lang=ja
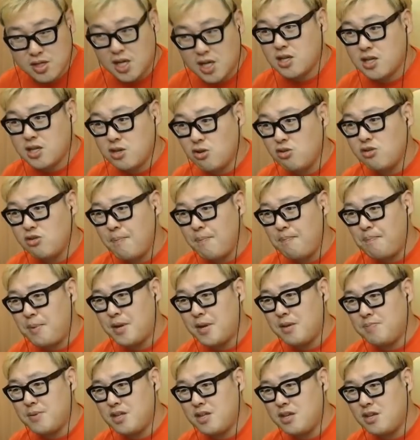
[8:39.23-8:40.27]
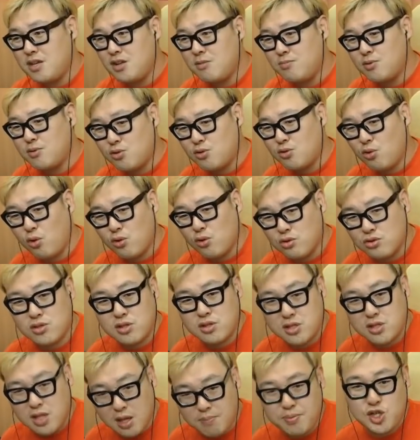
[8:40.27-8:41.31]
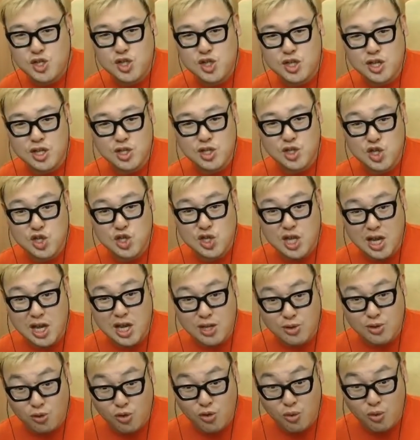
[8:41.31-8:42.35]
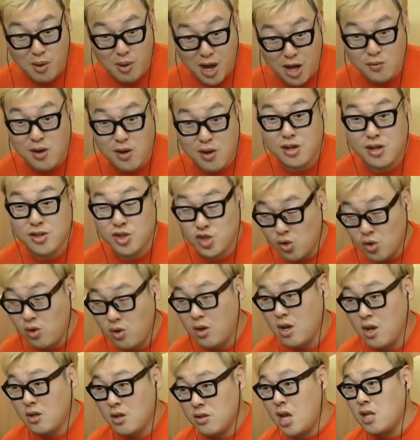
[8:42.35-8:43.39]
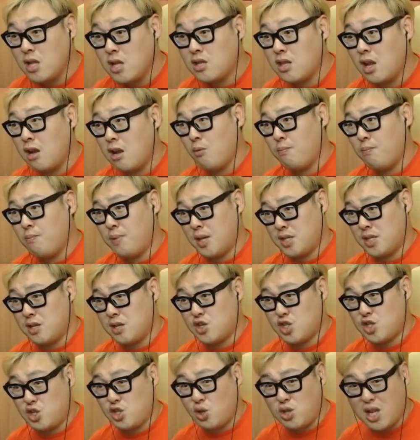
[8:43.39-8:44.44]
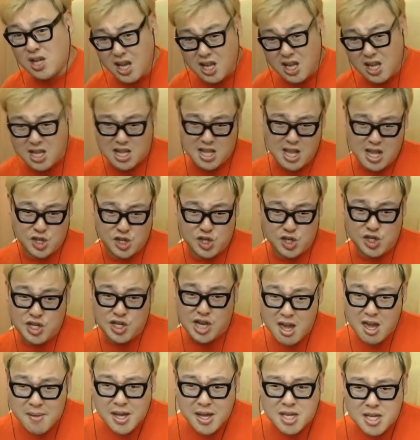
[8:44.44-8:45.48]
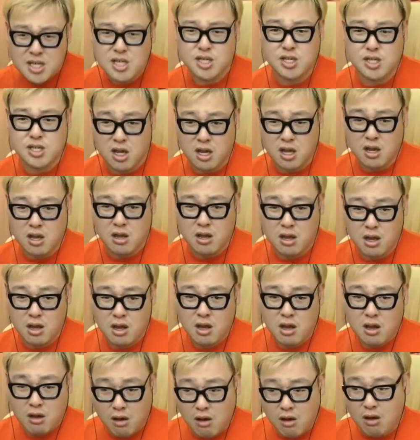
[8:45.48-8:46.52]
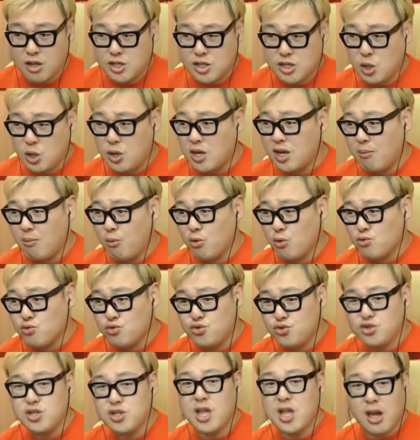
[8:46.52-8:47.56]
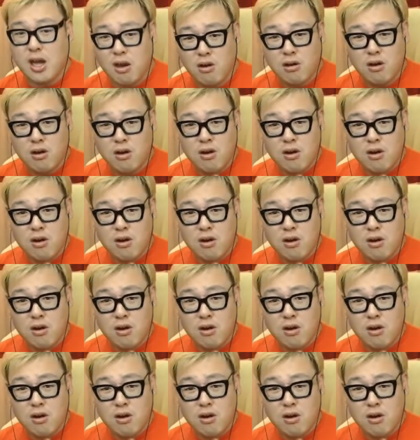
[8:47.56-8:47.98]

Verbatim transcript: 結局やっぱりビニール袋を売ってビジネスにしたいところもあるわけでしょだったらもう別にクソ高え値段にしちゃえばいいじゃん。ああそれかもう売るなよ。